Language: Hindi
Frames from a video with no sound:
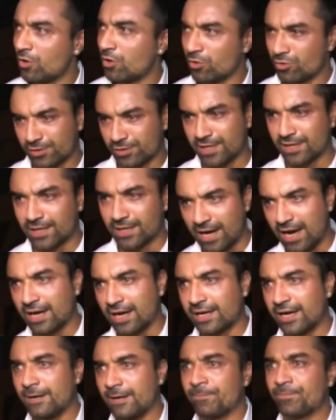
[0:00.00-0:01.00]
और उसने कहा
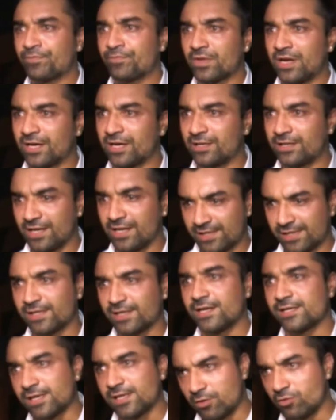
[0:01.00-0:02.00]
कि अगर तेरे
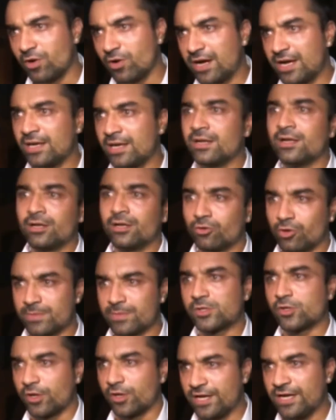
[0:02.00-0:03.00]
साथ ऐसा हुआ है तो आई
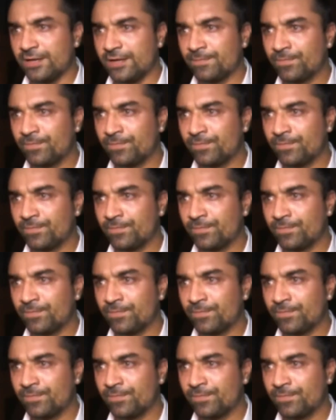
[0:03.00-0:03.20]
एम सॉरी